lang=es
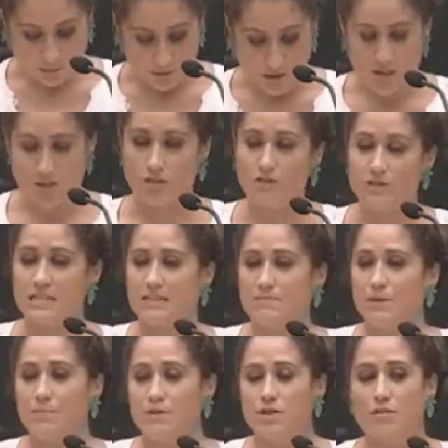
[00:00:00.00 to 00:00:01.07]
Por eso,
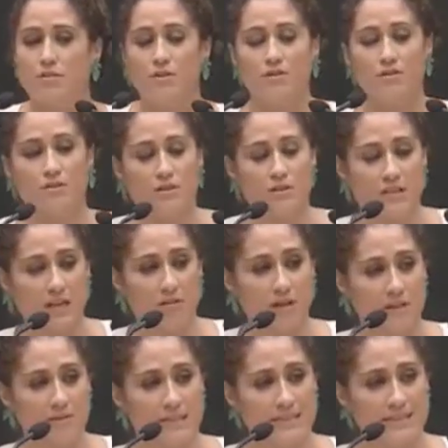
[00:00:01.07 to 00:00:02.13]
esta proposición que hoy traigo
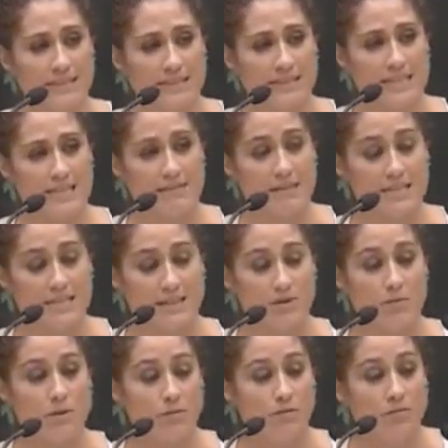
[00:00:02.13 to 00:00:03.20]
a debate se basa
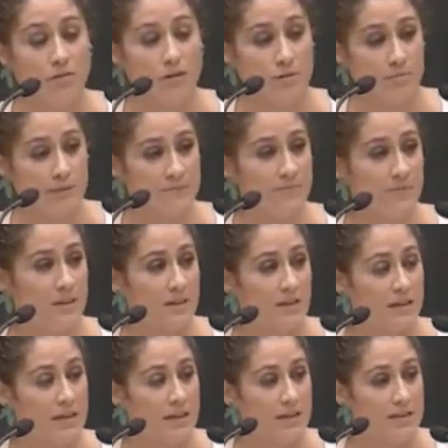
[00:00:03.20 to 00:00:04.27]
en un informe
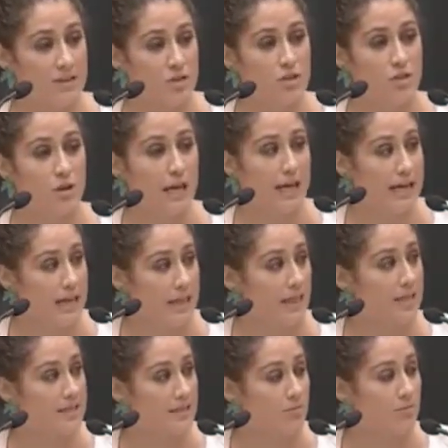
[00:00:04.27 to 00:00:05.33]
que ha hecho la
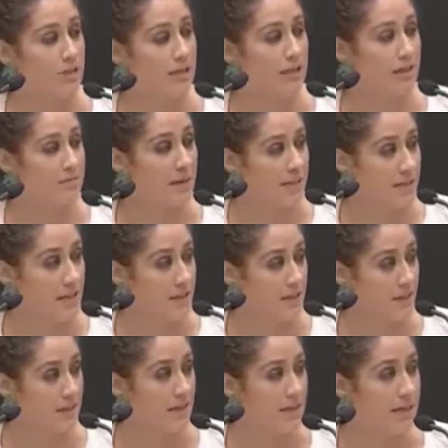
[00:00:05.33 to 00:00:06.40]
Agencia Tributaria de Madrid
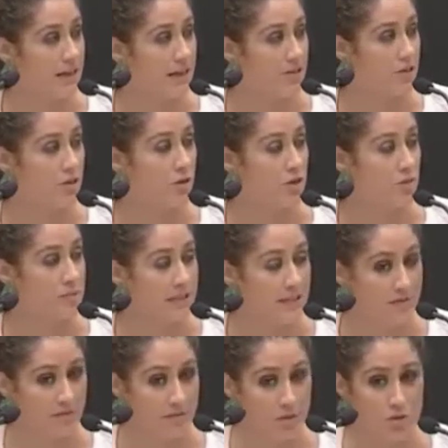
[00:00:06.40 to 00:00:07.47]
en el año
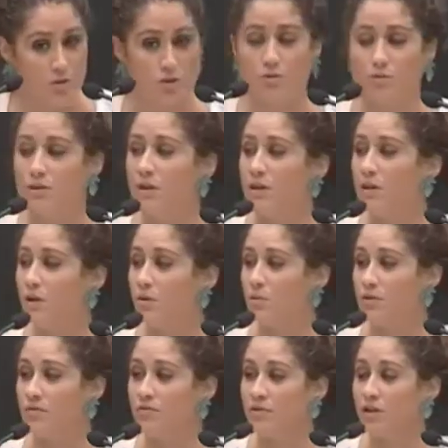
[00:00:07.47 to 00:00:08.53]
2018,
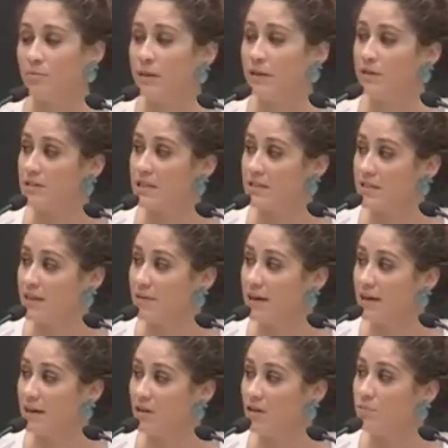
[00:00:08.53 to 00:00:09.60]
un informe donde han
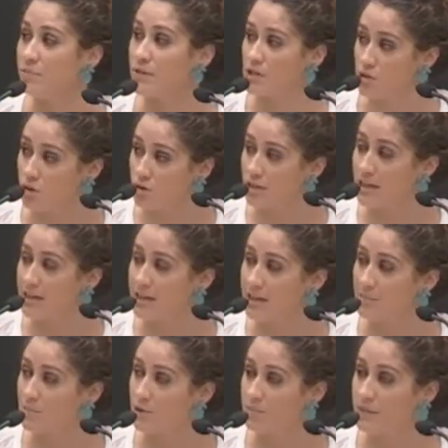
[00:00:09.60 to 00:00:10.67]
trabajado personal de
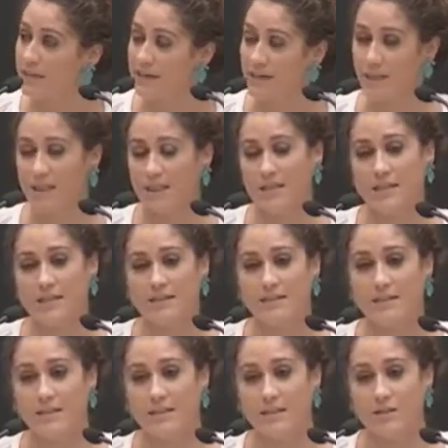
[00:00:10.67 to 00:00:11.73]
la propia agencia,
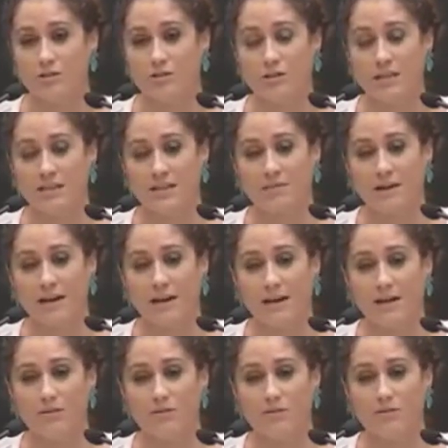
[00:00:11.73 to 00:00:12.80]
donde han
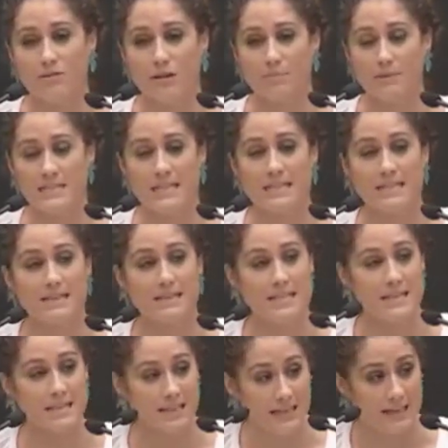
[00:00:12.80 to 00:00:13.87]
trabajado
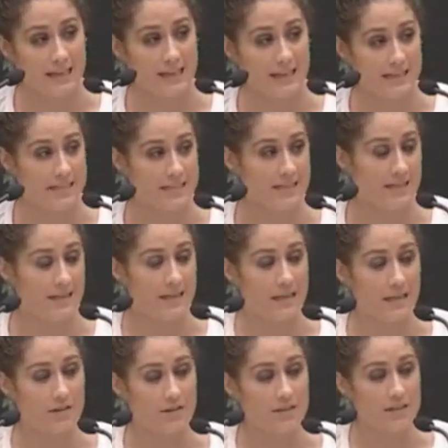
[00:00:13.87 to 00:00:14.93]
representantes sindicales
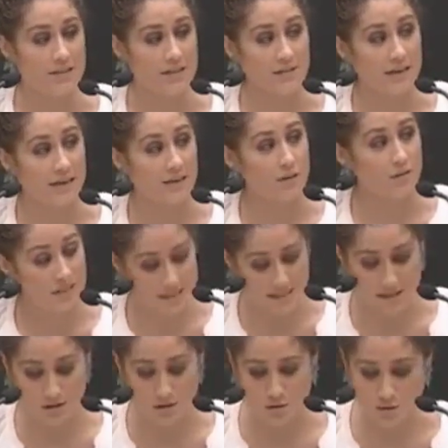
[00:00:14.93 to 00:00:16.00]
y donde han trabajado
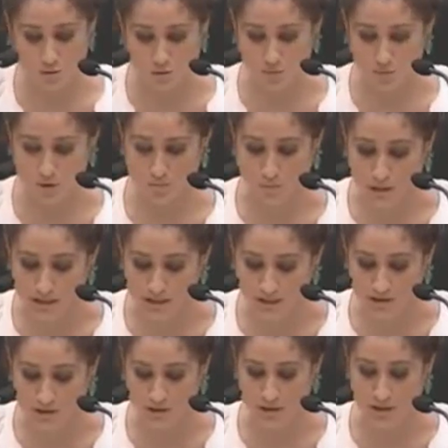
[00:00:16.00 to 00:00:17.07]
distintos grupos
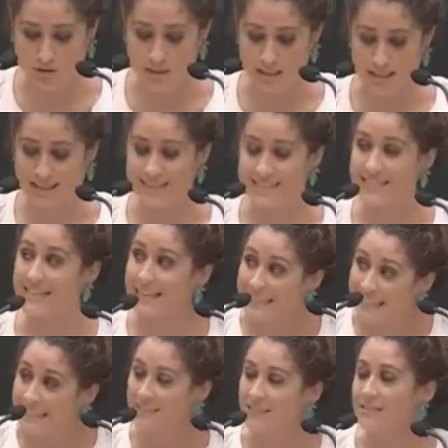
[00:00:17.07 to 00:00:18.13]
políticos a los que desde
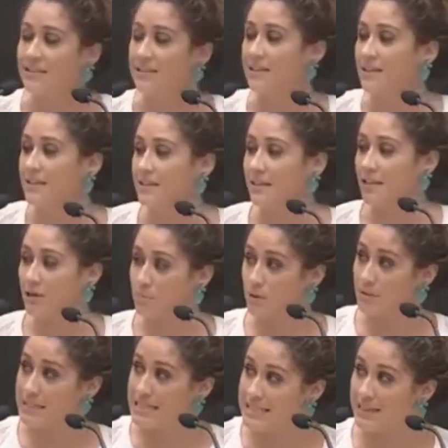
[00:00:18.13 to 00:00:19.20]
aquí quiero
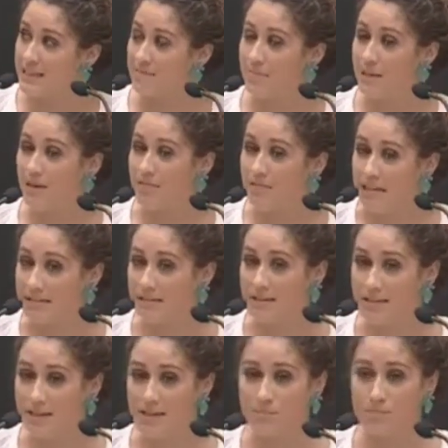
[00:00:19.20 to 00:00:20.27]
aprovechar para
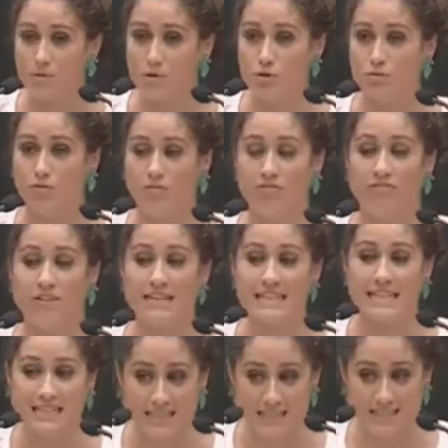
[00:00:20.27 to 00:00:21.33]
felicitar por su
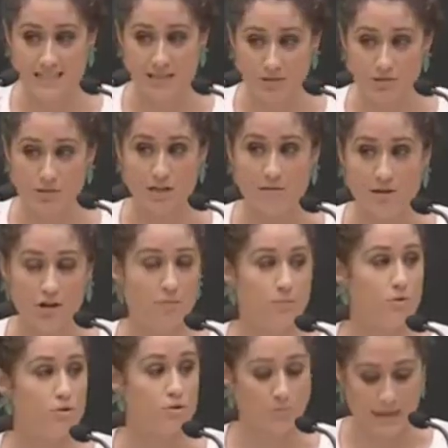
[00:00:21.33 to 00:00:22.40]
fantástico trabajo,
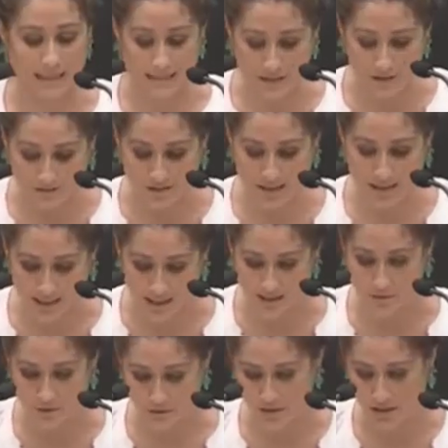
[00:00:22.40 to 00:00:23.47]
por su magnífica
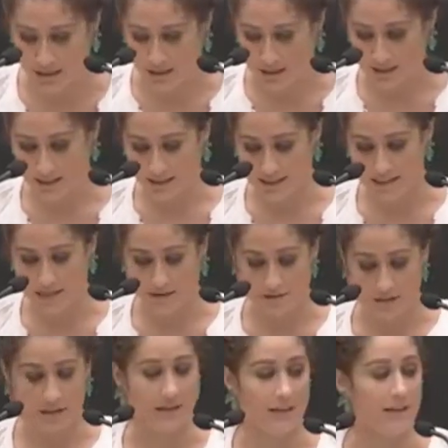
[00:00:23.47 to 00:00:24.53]
labor que
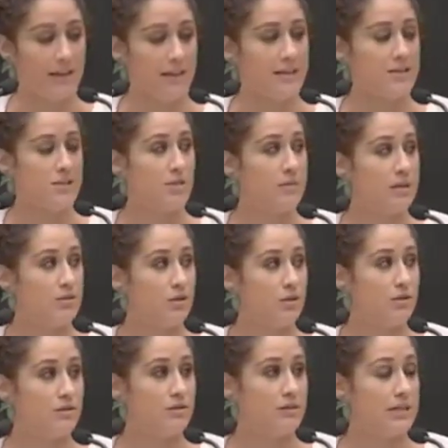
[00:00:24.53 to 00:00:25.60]
desarrollan cada día, sobre
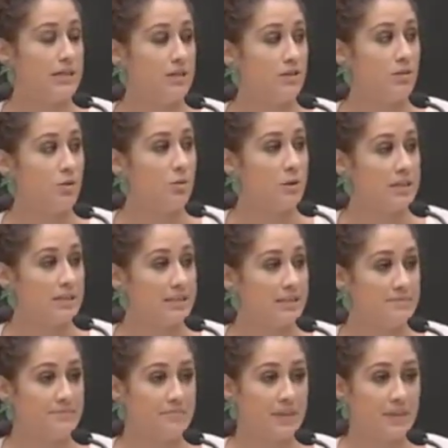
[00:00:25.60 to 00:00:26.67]
todo teniendo en
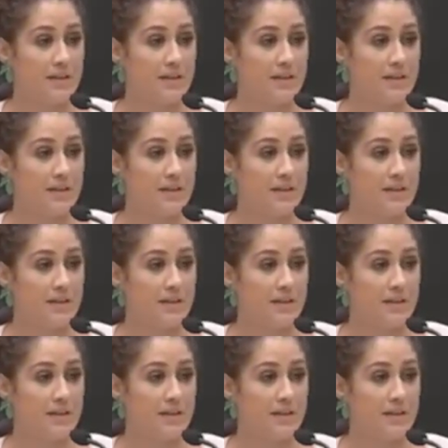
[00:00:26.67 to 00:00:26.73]
cuenta